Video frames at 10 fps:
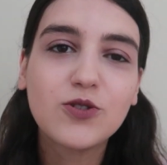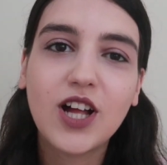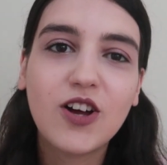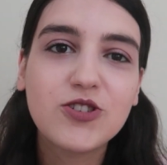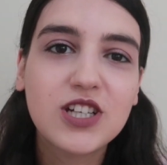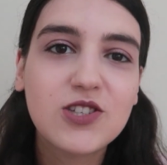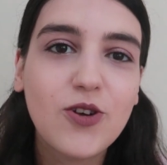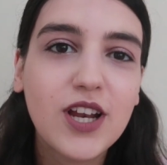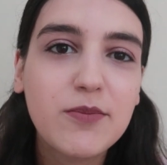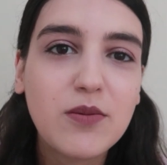Bunu daha önce hiç
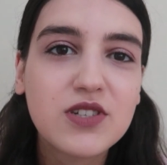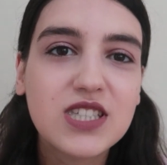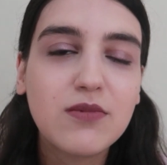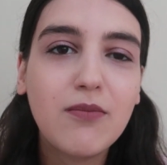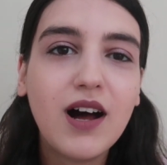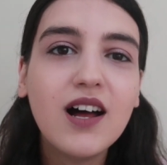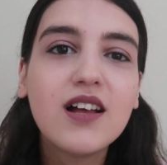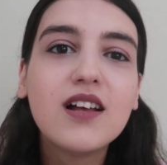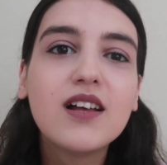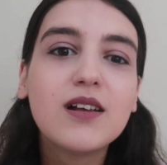söylememiştim ama
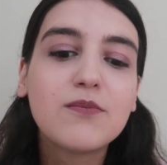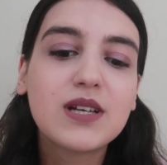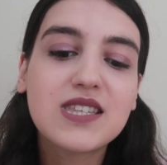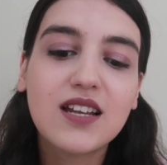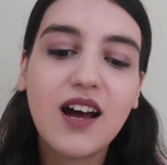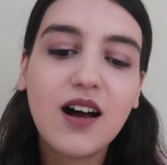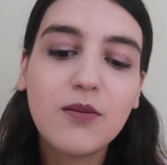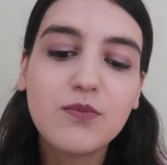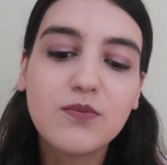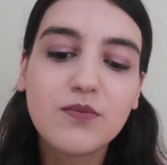
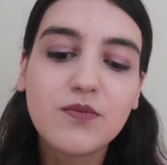mesela